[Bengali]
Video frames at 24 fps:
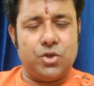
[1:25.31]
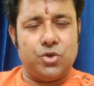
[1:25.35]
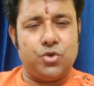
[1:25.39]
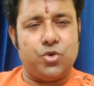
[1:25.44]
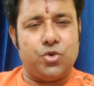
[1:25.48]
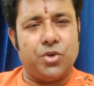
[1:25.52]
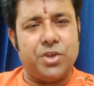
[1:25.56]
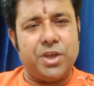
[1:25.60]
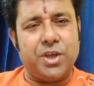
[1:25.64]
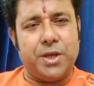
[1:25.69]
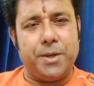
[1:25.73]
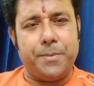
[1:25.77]

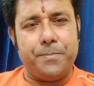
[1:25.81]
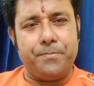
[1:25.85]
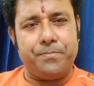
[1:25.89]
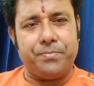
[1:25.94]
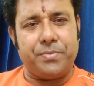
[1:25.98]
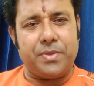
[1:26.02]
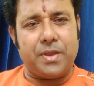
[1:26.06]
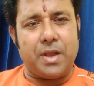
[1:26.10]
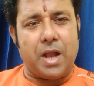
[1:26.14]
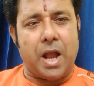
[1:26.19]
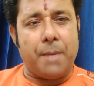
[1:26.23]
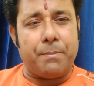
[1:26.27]
যদি
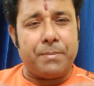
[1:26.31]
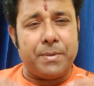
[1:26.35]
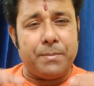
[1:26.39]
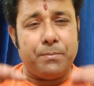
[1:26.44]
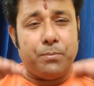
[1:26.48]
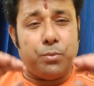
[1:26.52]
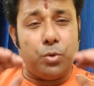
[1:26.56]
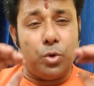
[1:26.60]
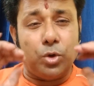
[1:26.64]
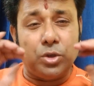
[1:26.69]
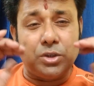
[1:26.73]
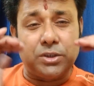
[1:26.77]
আপনি
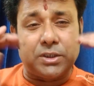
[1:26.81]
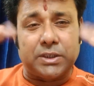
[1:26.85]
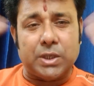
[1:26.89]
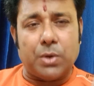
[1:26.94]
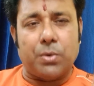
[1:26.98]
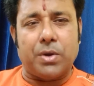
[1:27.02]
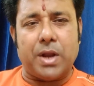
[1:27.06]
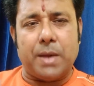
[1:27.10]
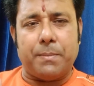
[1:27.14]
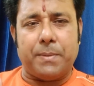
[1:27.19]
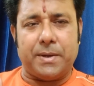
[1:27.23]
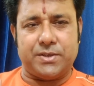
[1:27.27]
বলতেও
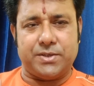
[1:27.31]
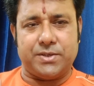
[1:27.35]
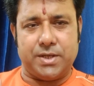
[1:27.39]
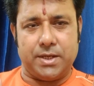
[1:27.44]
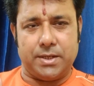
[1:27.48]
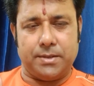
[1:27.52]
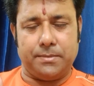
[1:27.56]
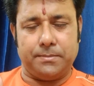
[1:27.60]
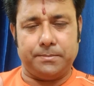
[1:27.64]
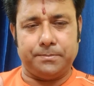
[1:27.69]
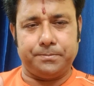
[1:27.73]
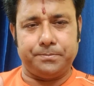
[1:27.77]
না
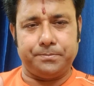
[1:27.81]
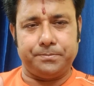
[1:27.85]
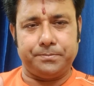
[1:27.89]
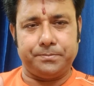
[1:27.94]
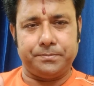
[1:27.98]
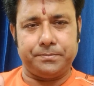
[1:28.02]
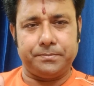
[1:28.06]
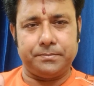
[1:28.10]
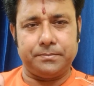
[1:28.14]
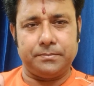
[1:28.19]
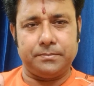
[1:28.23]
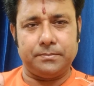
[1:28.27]
পাচ্ছেন
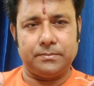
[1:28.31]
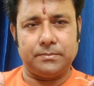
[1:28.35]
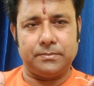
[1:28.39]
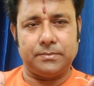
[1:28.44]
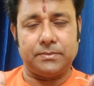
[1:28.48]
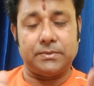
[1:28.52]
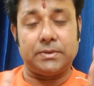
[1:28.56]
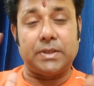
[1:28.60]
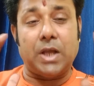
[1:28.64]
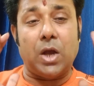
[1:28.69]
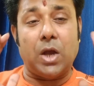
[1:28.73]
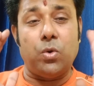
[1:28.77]

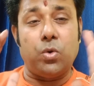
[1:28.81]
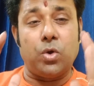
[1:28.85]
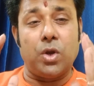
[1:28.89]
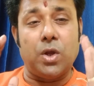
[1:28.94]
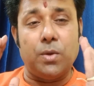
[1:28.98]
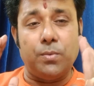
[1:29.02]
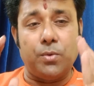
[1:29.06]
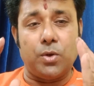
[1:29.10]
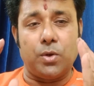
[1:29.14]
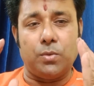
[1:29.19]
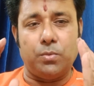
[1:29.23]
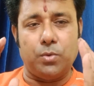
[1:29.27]
তাহলে
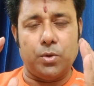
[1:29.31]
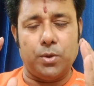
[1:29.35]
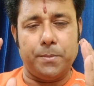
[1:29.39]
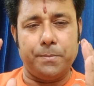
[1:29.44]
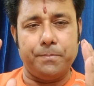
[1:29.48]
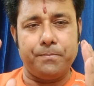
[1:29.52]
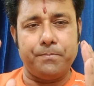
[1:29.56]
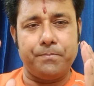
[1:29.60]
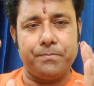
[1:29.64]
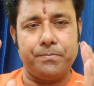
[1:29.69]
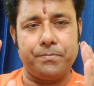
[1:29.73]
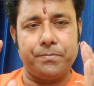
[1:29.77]
বলবো
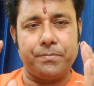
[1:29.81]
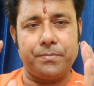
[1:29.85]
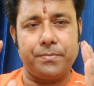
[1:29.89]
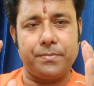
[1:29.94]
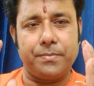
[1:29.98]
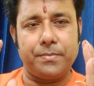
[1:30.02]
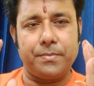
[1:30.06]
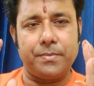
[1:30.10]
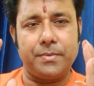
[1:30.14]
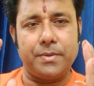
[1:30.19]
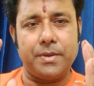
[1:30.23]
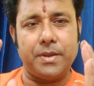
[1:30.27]

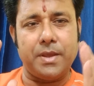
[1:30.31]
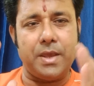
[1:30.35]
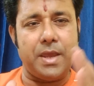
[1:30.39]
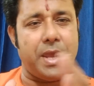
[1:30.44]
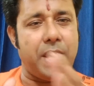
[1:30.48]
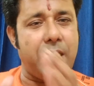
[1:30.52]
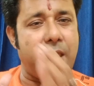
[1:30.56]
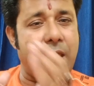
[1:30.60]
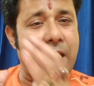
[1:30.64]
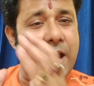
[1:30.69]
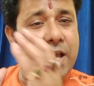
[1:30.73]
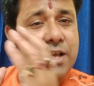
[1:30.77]

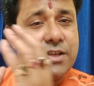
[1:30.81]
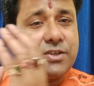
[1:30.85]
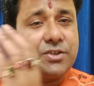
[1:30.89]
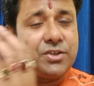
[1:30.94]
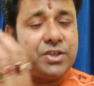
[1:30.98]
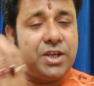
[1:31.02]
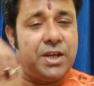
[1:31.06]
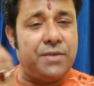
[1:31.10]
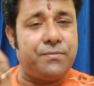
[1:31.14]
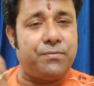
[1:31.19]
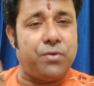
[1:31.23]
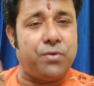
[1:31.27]
এই
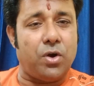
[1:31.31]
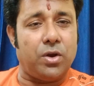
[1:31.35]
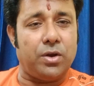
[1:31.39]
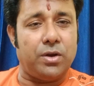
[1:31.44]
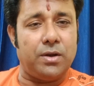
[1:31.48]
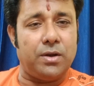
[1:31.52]
শ্রীফল